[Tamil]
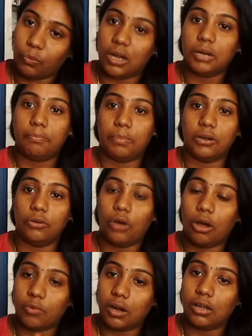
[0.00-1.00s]
ஒர்க்
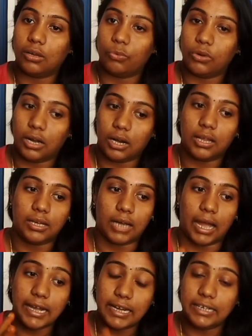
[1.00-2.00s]
பண்ணும் அவங்களுக்கு உண்டான
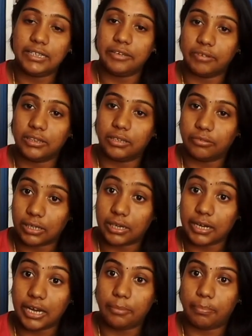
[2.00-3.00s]
ஐடென்டி வந்து அவங்க
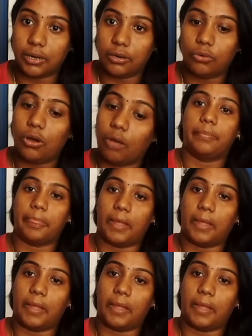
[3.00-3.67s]
கிரியேட் பண்ணும்